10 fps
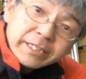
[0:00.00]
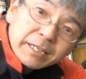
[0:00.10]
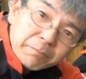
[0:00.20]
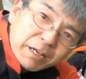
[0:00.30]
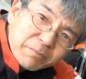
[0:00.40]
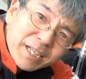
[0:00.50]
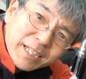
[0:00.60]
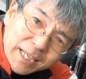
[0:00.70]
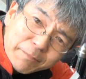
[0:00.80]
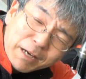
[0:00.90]
だよ丸目が
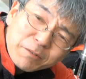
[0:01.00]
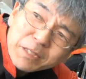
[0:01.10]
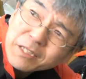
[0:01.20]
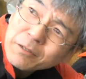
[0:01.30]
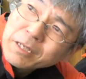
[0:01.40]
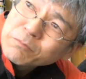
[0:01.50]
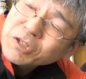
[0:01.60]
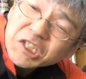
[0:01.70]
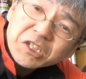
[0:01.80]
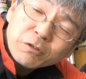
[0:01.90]
ね丸目って
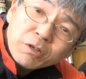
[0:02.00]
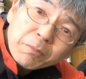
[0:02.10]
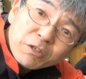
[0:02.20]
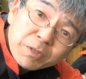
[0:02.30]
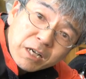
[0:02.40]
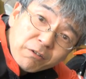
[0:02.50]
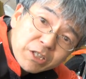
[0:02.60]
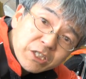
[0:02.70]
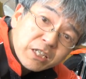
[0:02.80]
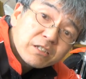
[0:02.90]
昔からほら丸目可
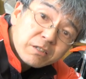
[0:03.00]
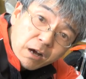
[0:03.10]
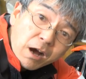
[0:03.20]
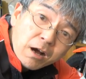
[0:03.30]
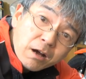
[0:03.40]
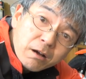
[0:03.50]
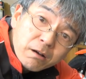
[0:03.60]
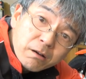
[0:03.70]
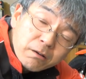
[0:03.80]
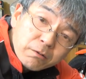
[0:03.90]
愛いじゃないですか
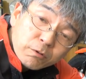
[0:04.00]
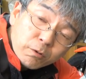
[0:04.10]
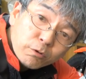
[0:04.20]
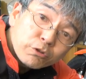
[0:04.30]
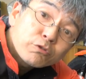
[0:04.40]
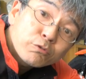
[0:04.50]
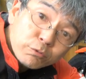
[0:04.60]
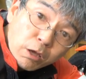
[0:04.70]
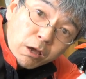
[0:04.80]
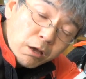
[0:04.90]
可愛いですよ
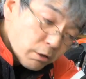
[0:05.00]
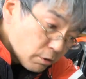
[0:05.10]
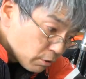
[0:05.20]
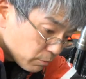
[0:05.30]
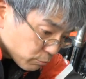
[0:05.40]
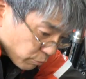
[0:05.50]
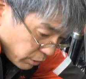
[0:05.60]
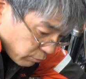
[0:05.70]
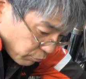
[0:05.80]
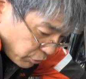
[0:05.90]
ねそれ
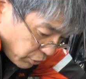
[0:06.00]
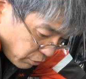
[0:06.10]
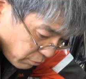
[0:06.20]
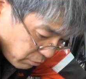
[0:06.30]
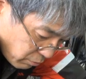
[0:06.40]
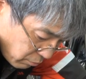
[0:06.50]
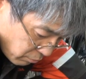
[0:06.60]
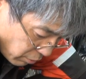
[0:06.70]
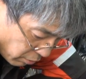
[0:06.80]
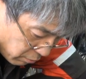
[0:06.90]
なのに
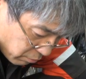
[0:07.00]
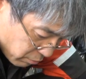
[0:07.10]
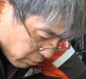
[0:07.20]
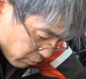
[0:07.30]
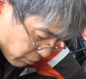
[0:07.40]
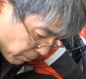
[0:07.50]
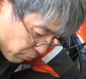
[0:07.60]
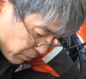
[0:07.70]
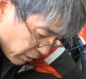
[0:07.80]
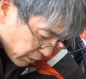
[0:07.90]
えじゃあ丸
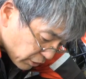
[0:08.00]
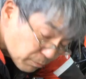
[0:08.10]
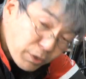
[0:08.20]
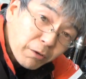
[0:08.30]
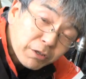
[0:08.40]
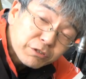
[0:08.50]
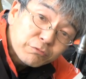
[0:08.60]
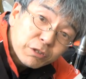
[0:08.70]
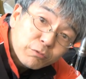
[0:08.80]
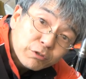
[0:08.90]
目なら何でも可愛くて売
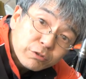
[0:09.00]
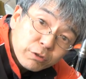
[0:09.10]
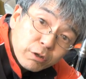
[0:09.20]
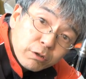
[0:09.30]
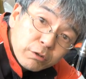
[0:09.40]
れるのかって言った